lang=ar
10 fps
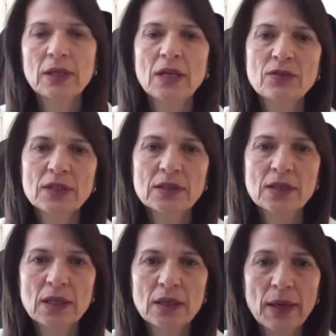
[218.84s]
خلال فترة
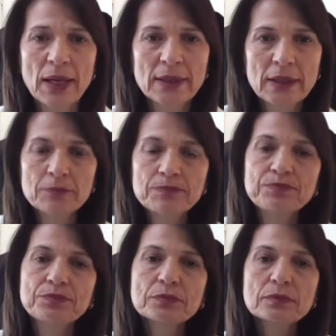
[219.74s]
الإبادة
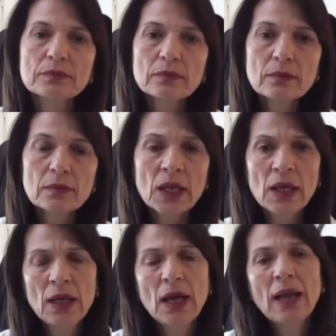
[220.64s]

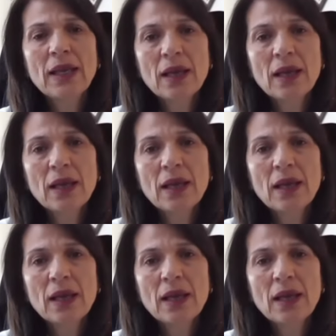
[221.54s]
على